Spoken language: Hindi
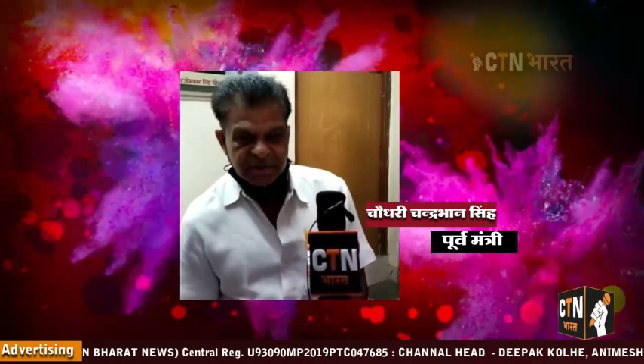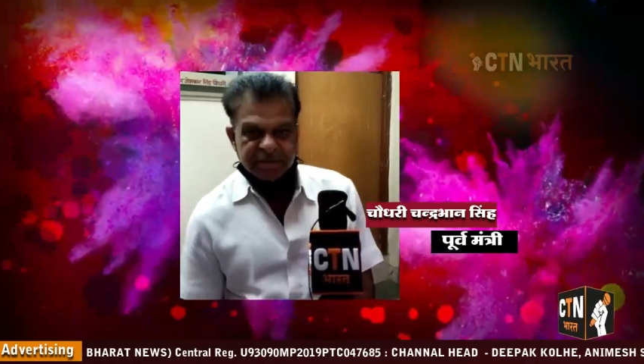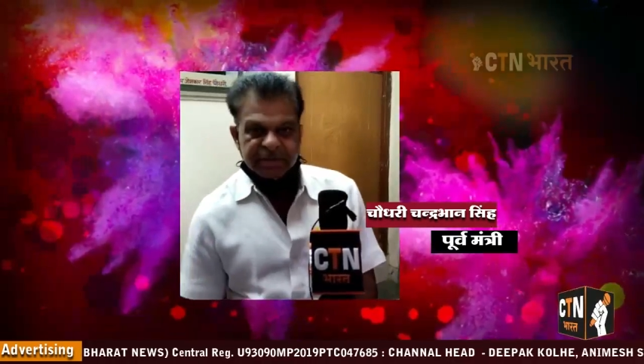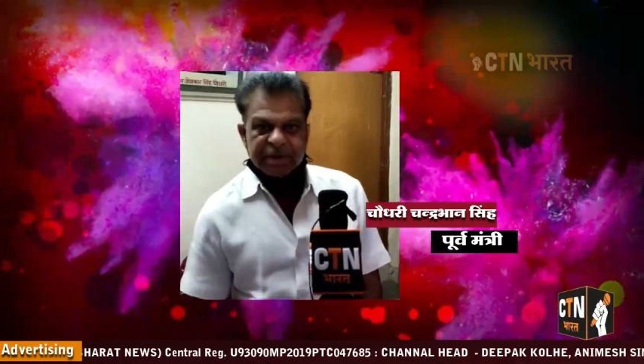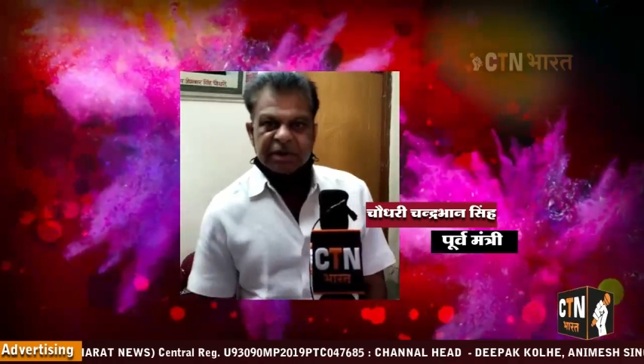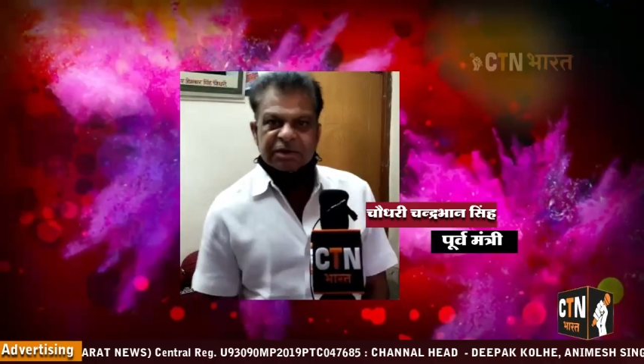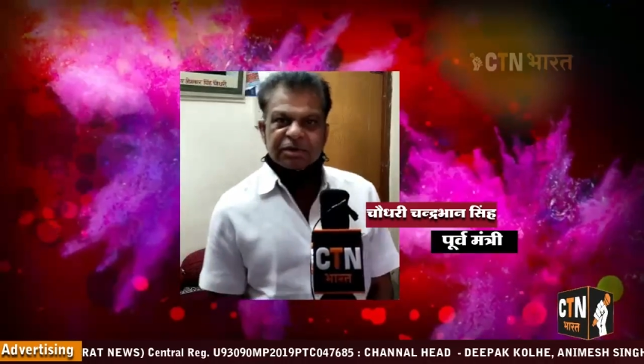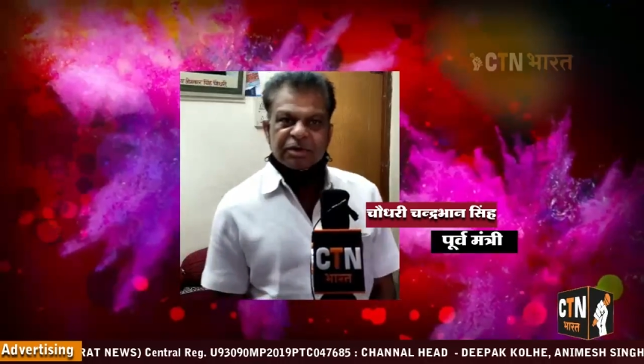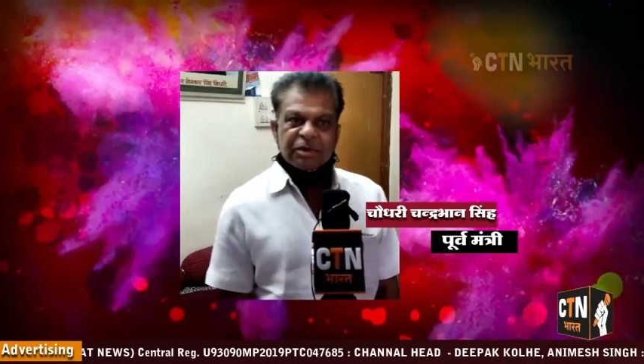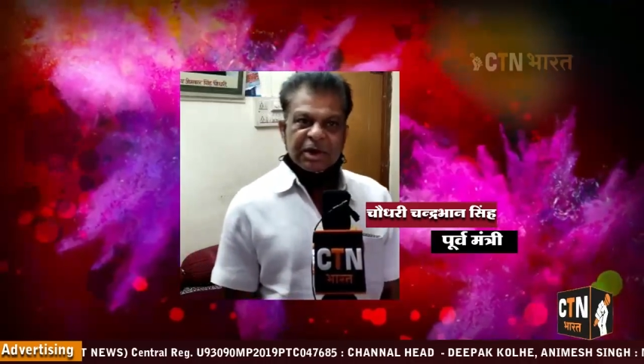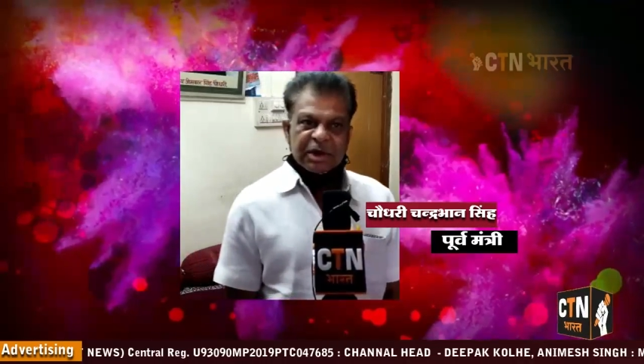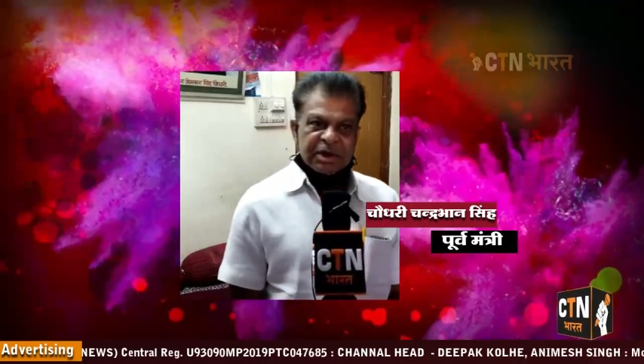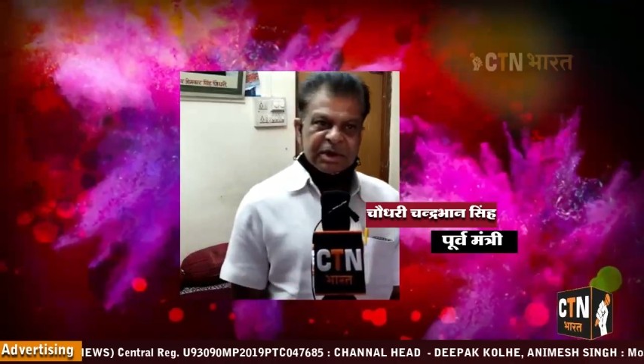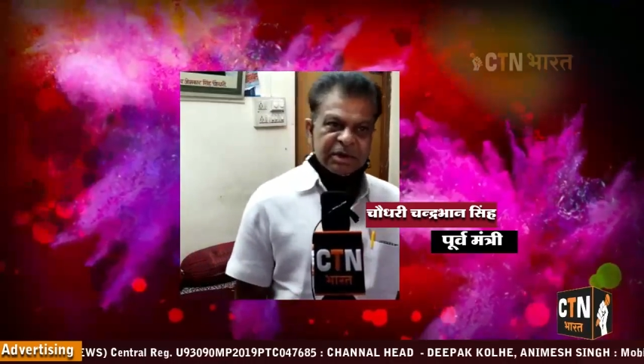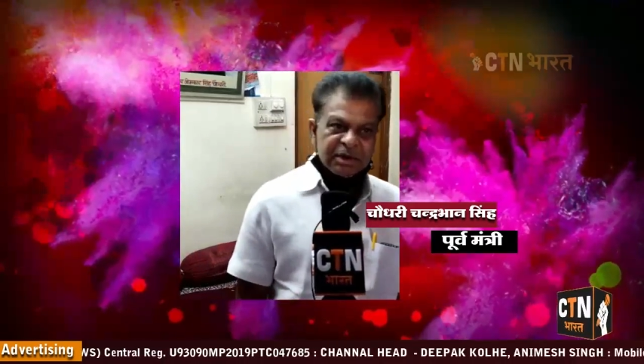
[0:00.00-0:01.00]
हमारा
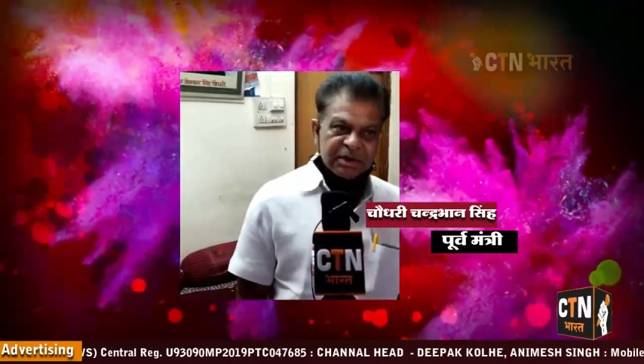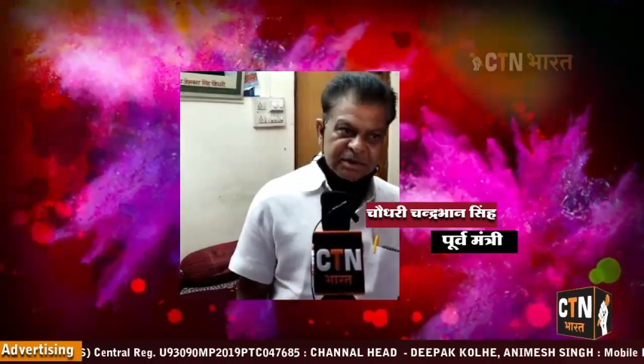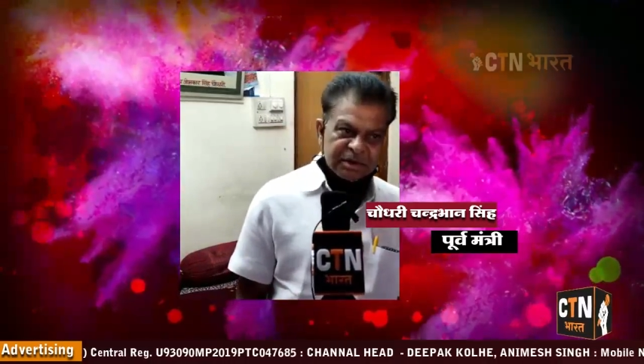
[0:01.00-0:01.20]
त्यौहार है